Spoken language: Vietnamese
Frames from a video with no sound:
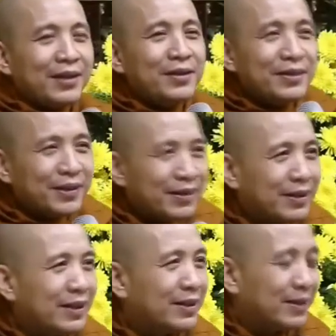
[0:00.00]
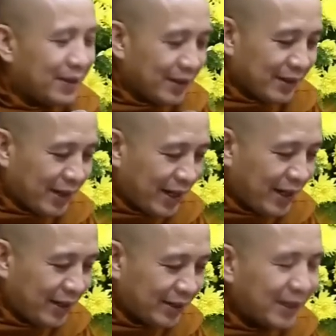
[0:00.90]
nương tựa
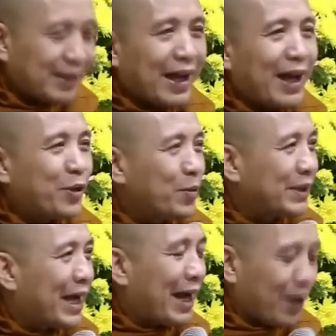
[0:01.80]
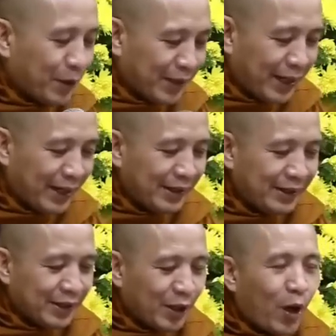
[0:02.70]
để tất cả chúng ta có
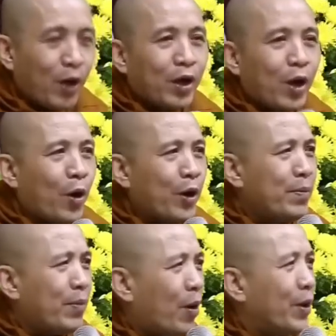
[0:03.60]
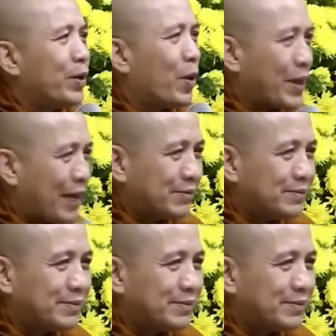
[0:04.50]
thể thoát khỏi mọi khổ đau